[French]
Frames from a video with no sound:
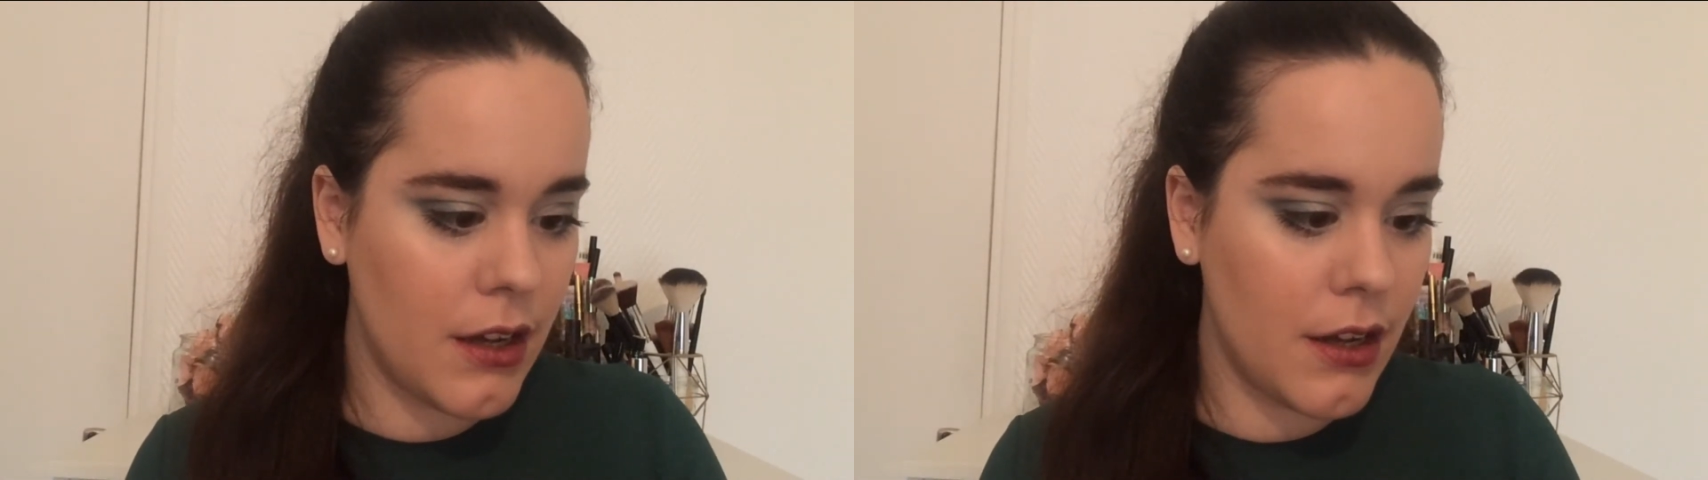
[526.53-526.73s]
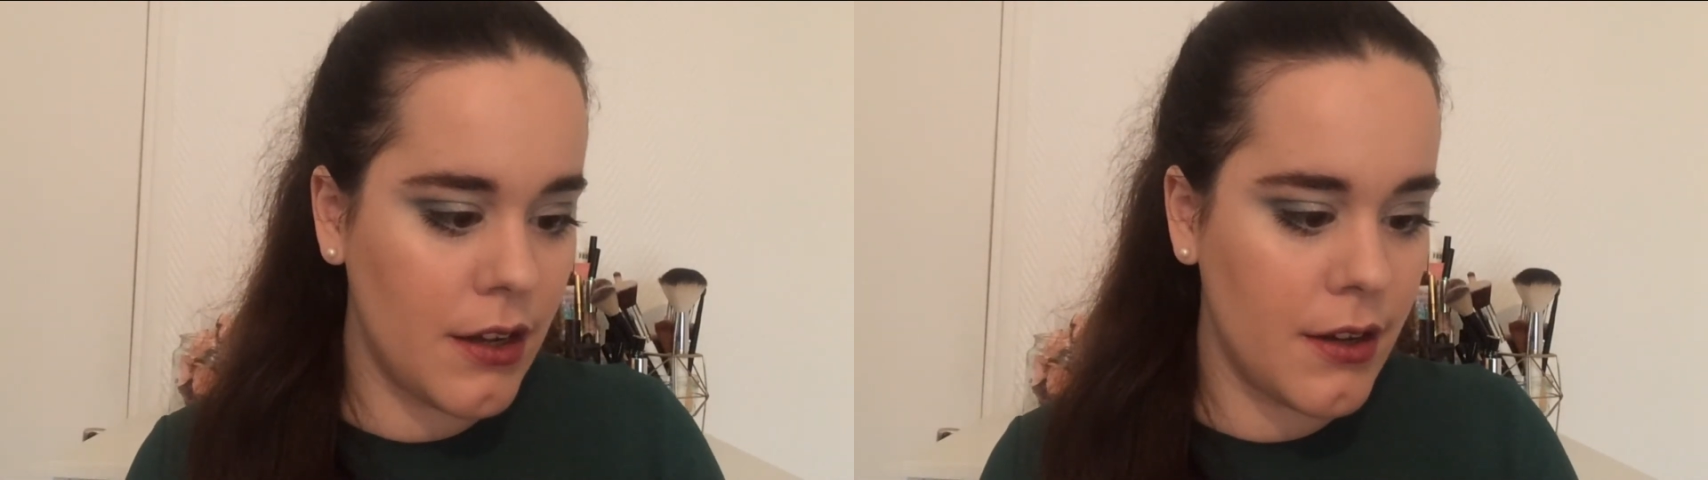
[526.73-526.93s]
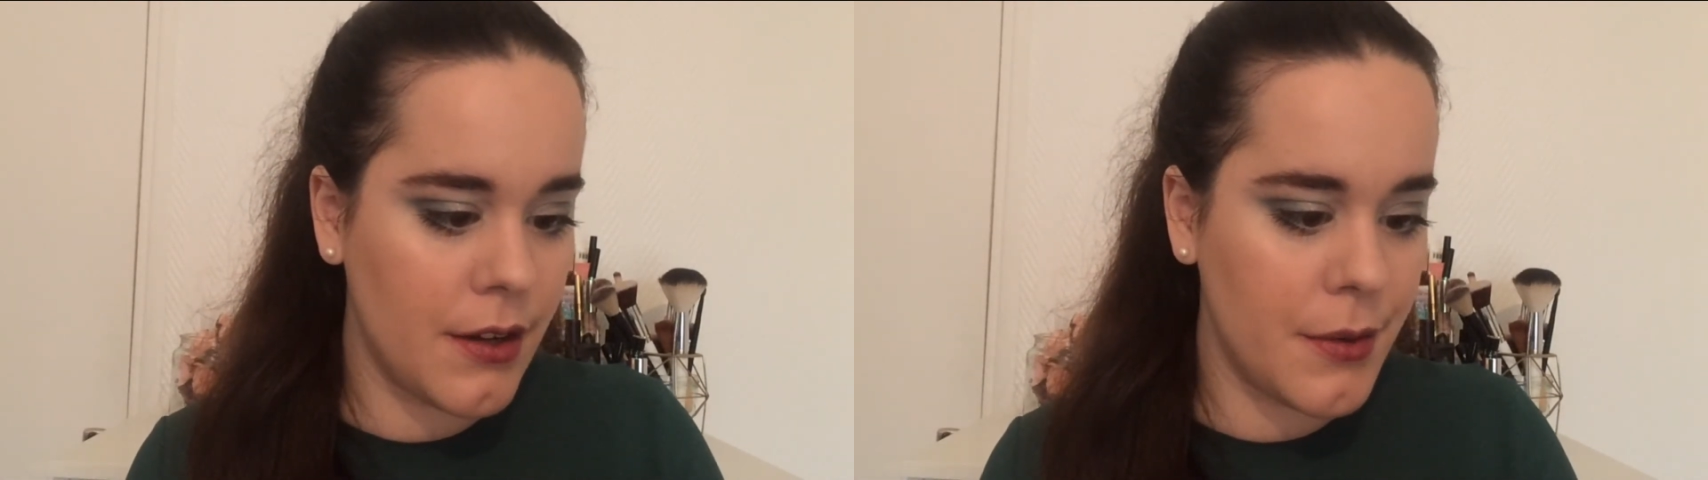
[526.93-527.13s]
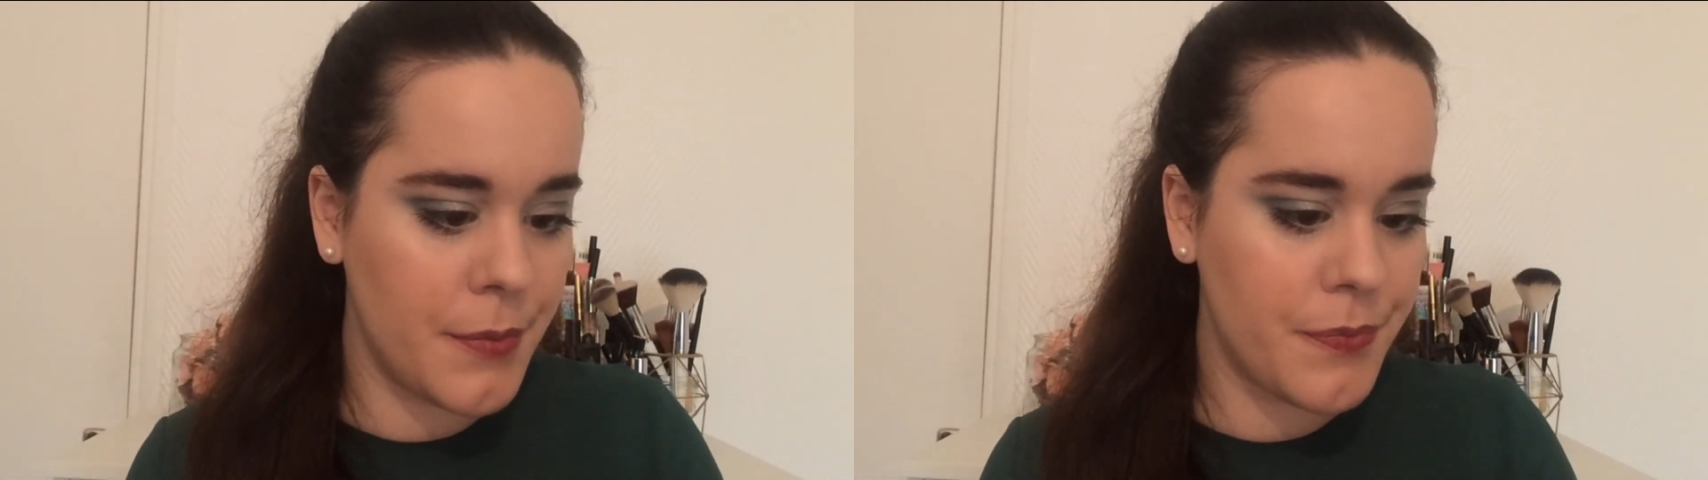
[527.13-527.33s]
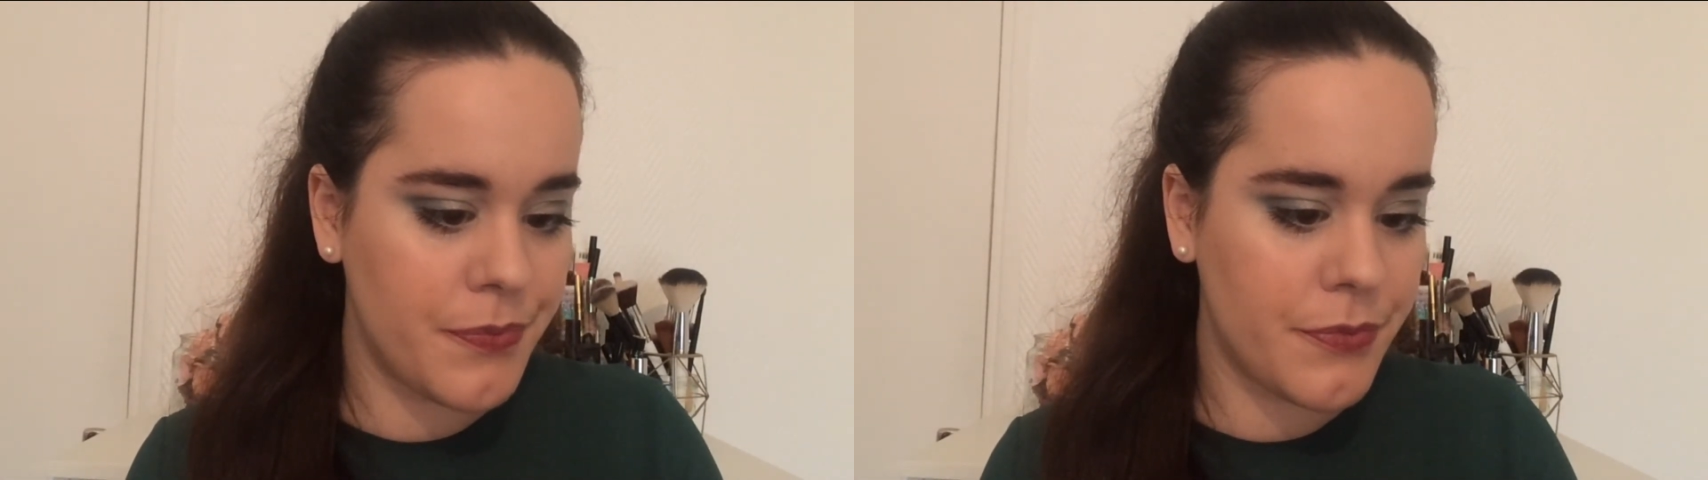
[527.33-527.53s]

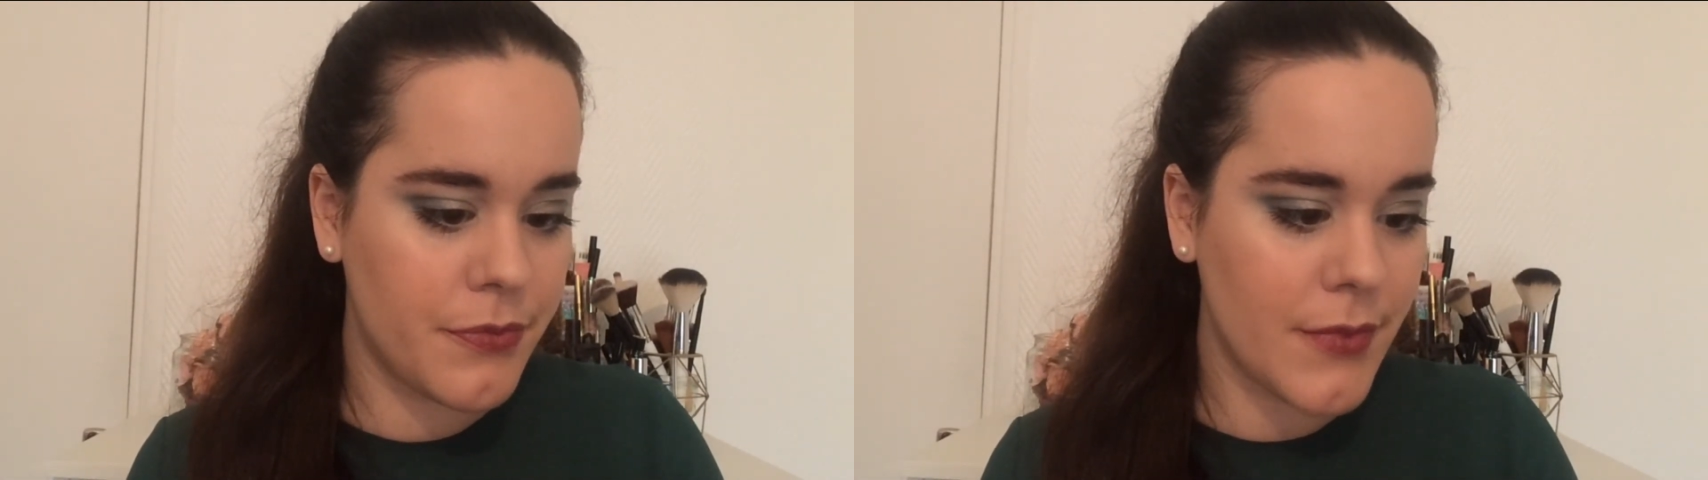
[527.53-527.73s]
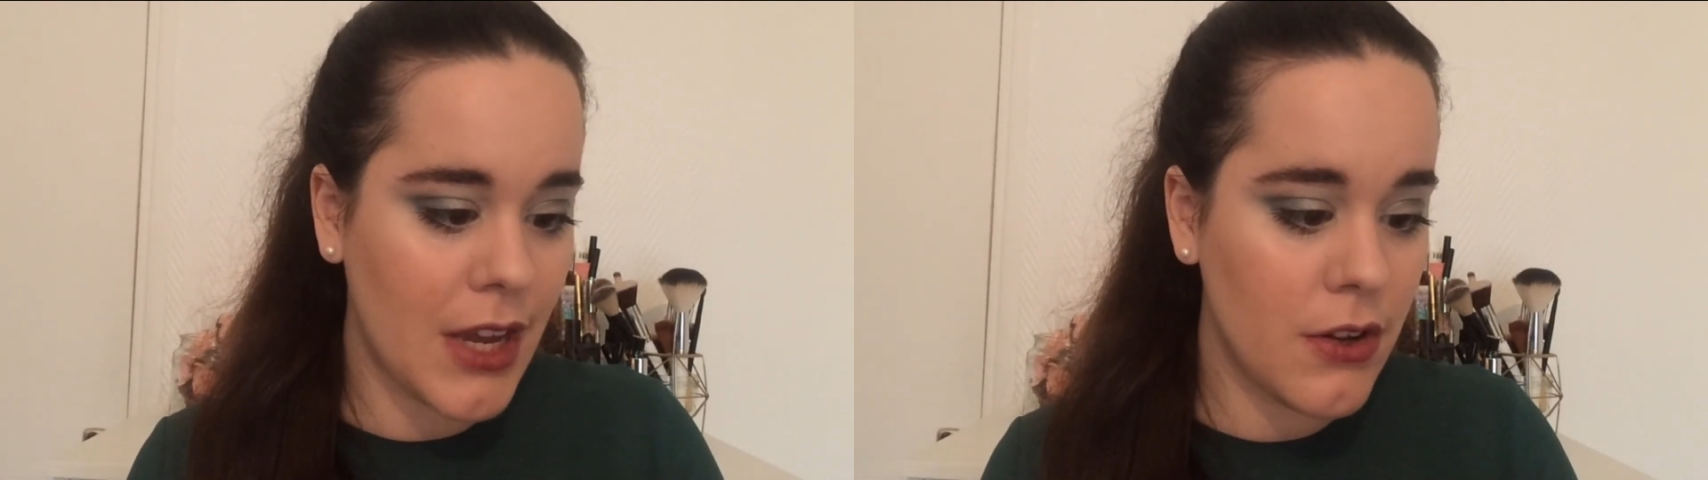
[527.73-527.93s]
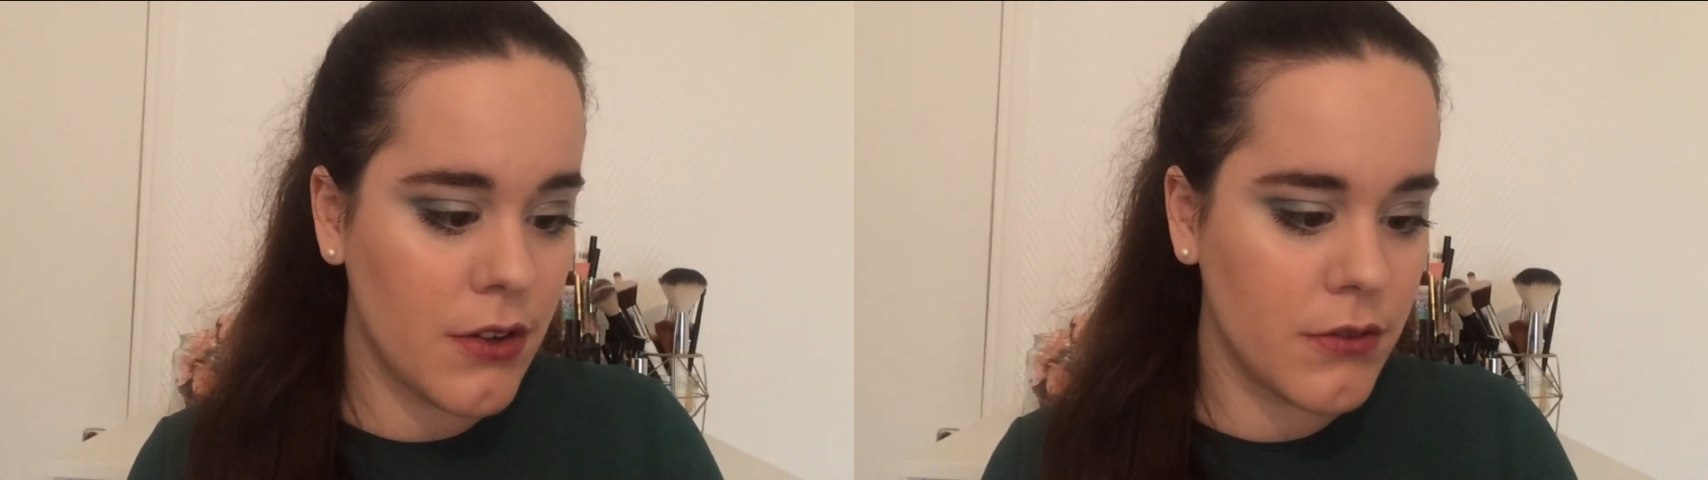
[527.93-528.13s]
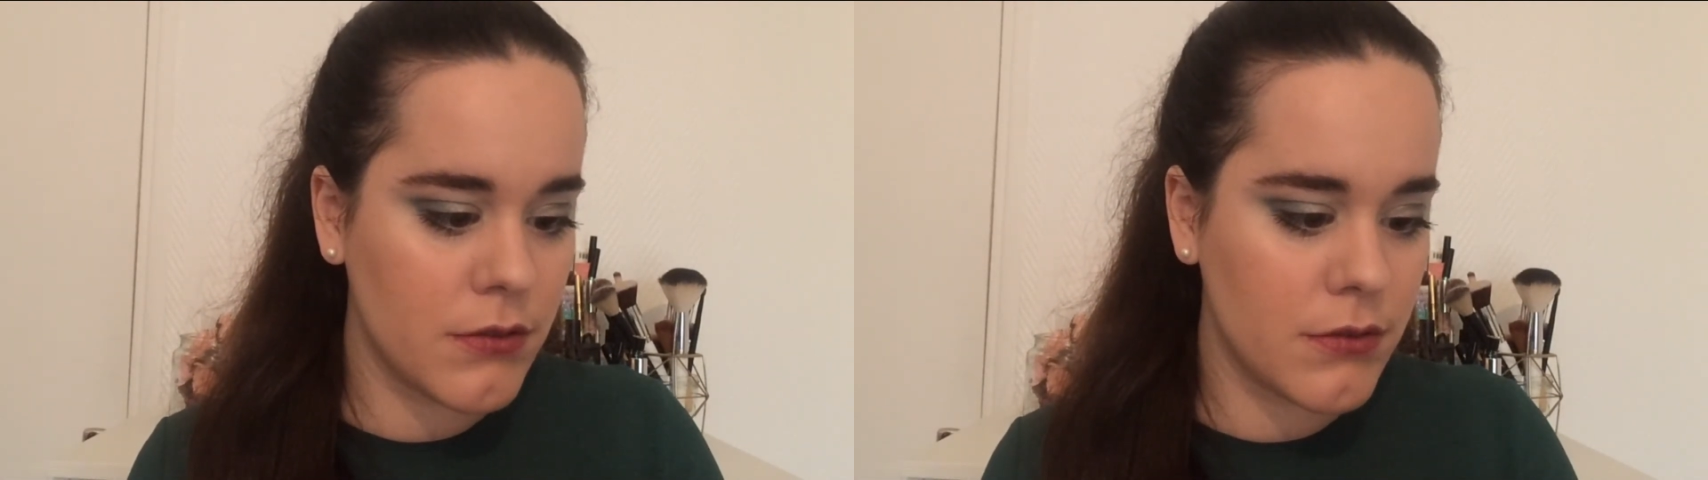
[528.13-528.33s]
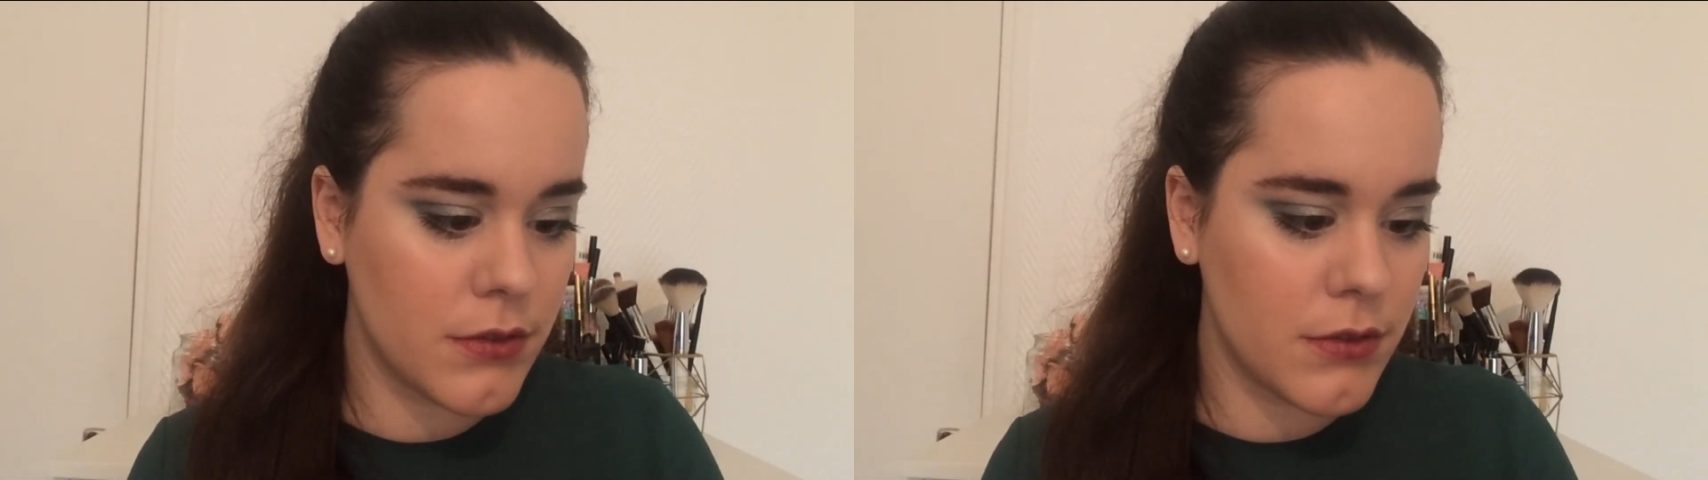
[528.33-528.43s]
Euh... Ah non